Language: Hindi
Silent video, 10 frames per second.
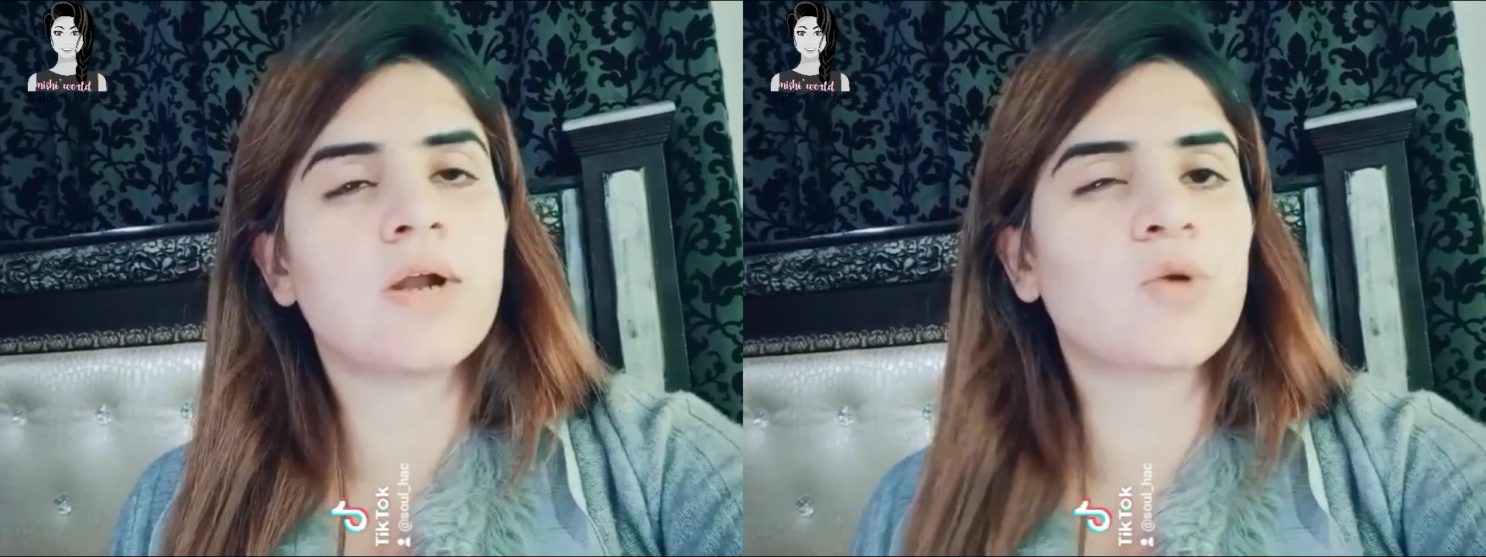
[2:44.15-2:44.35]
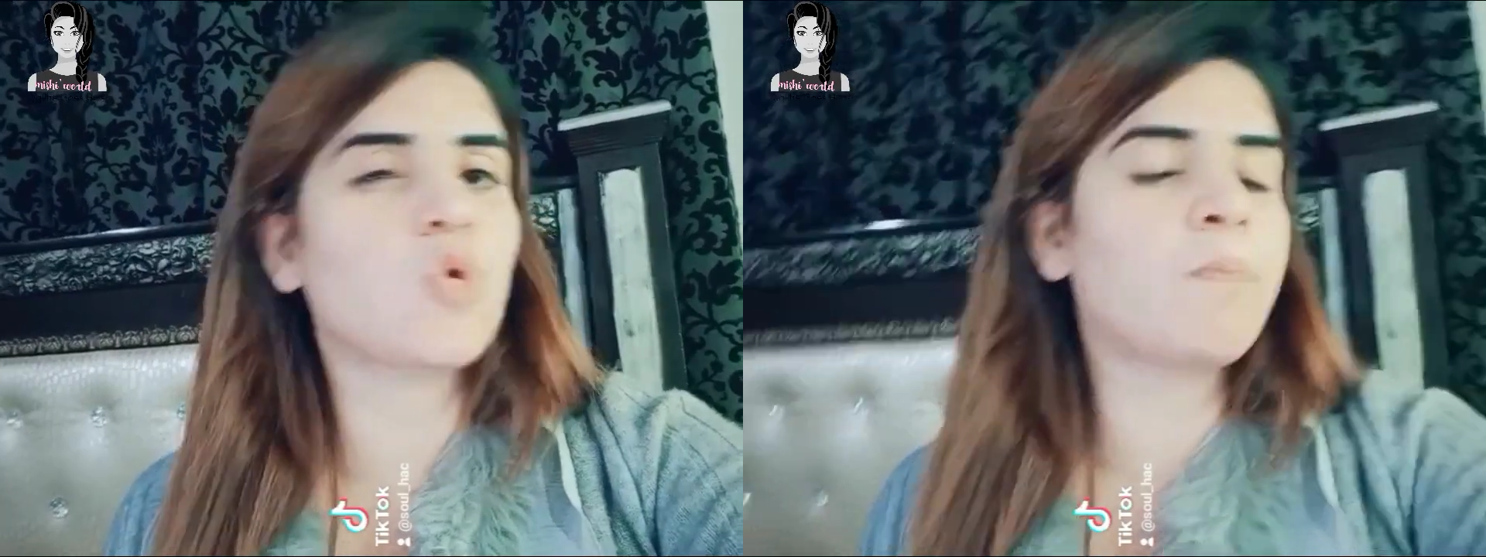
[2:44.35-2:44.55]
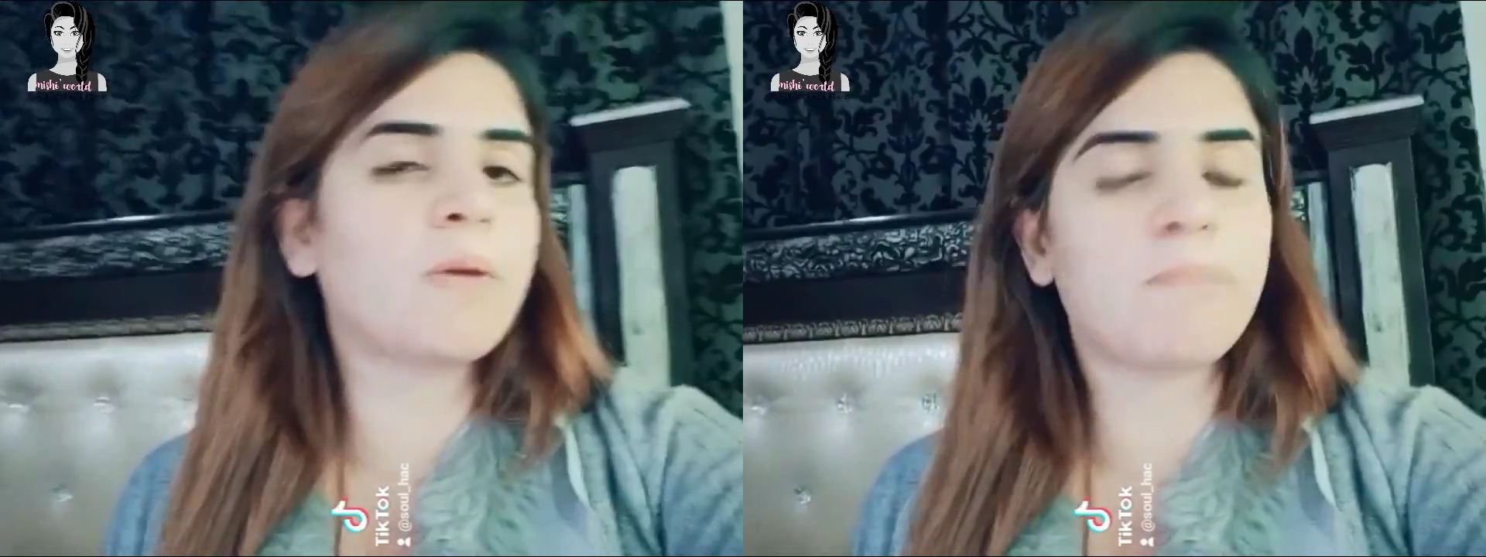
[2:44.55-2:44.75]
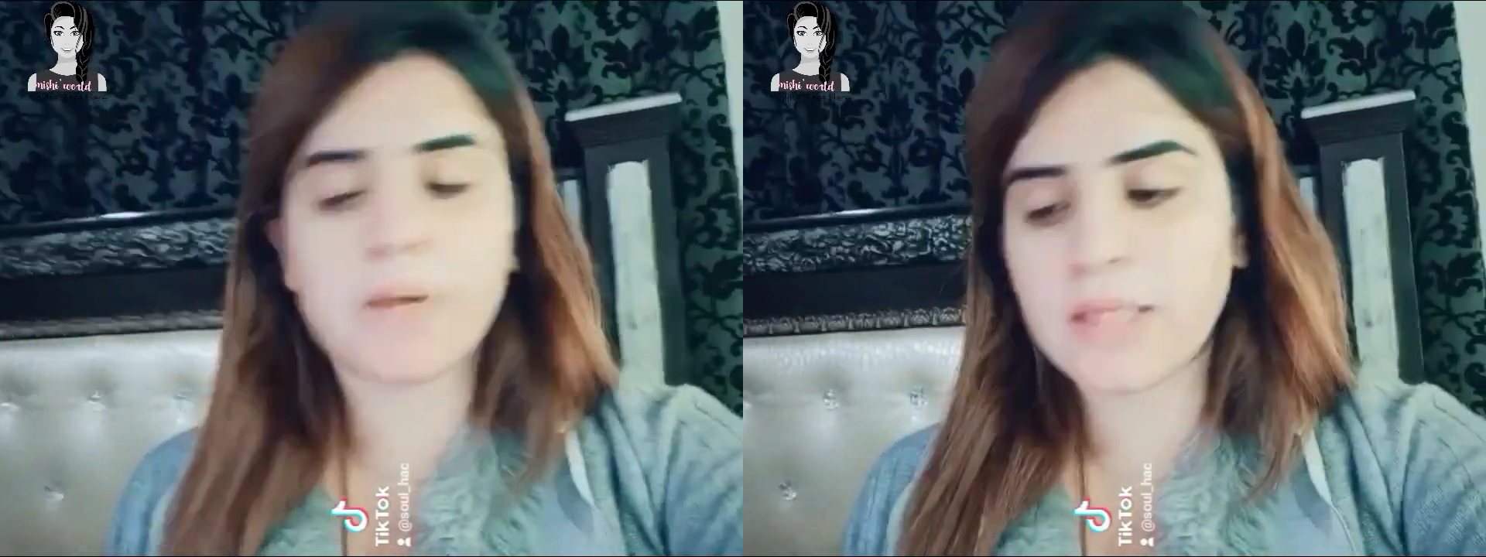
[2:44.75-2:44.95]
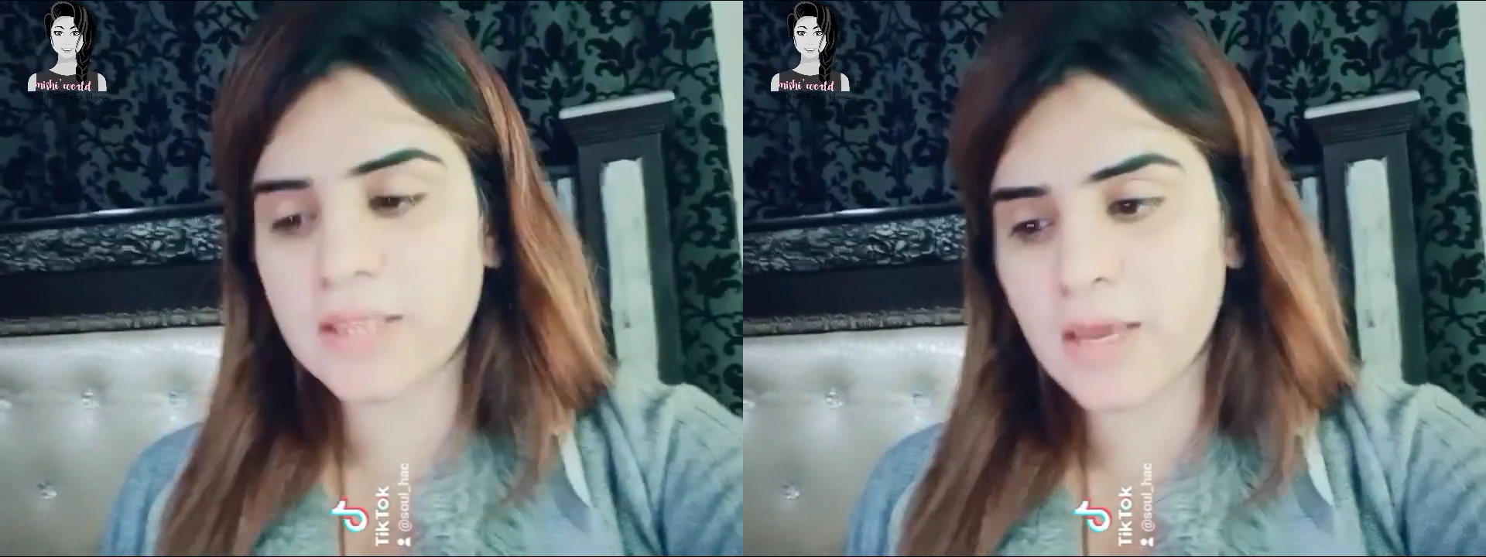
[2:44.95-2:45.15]
दरख्तों पर
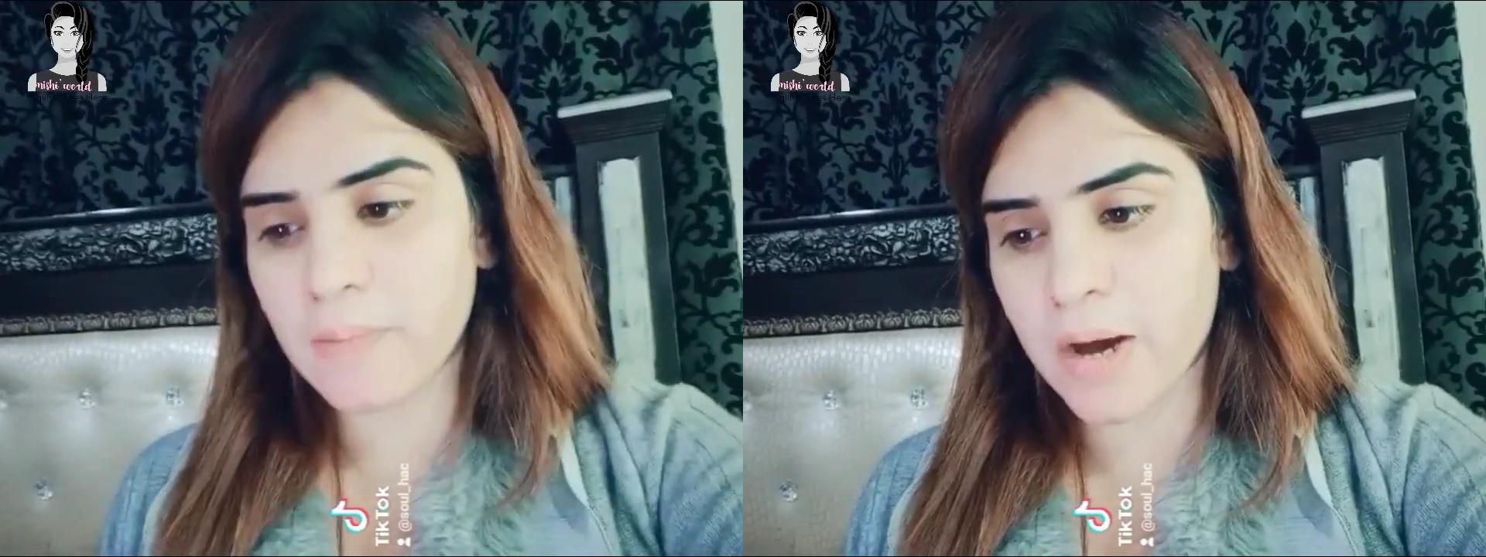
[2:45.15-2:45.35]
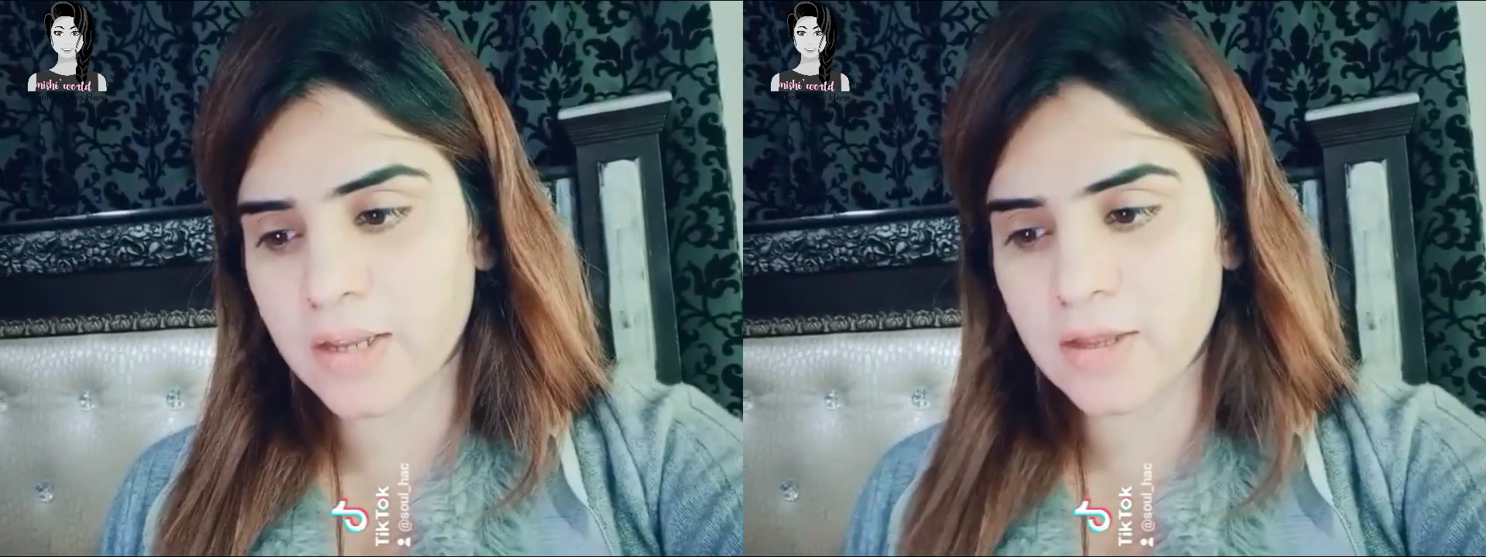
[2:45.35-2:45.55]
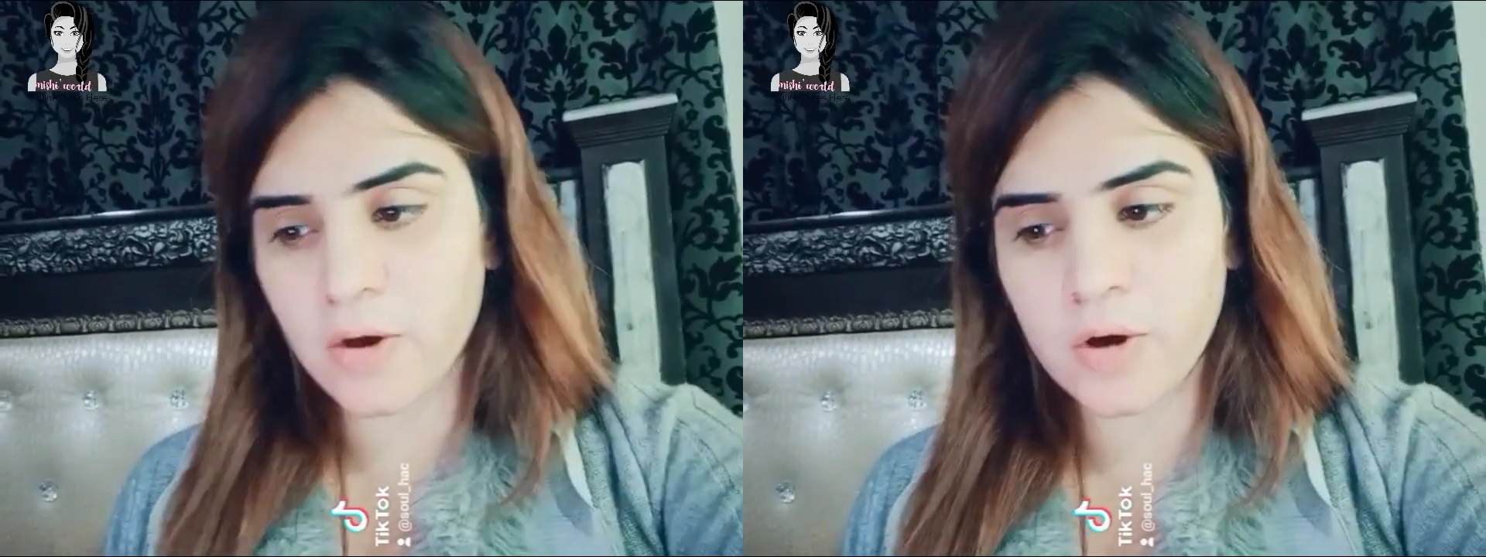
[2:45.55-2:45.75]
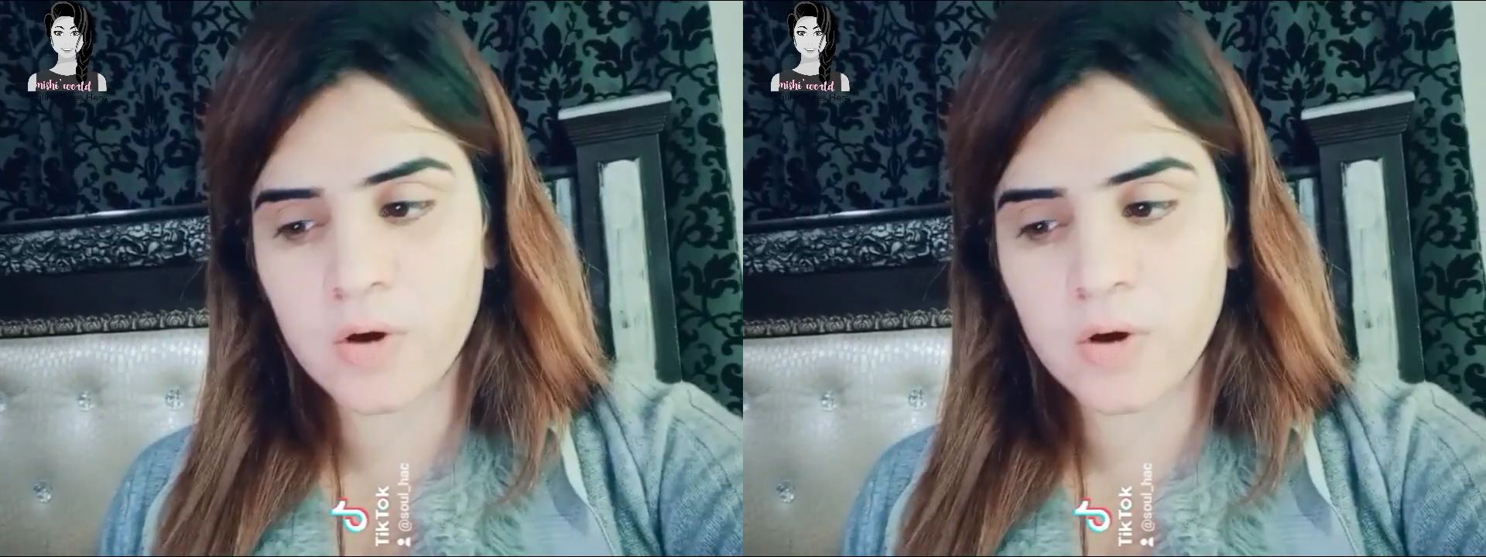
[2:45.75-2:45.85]
परिंदे मारता